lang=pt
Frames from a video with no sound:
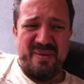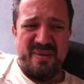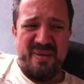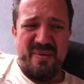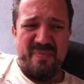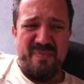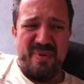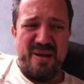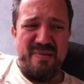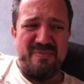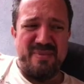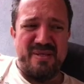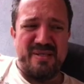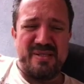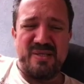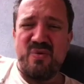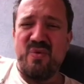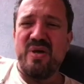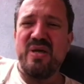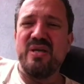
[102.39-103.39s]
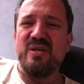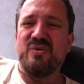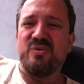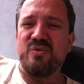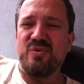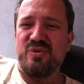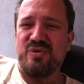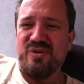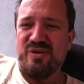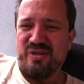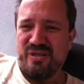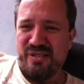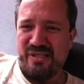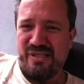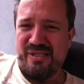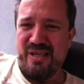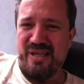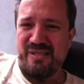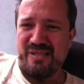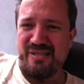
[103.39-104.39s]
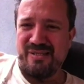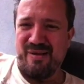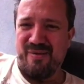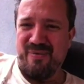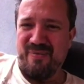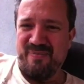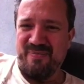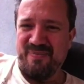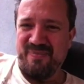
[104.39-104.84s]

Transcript: Então, para mim, são ritos de iniciação.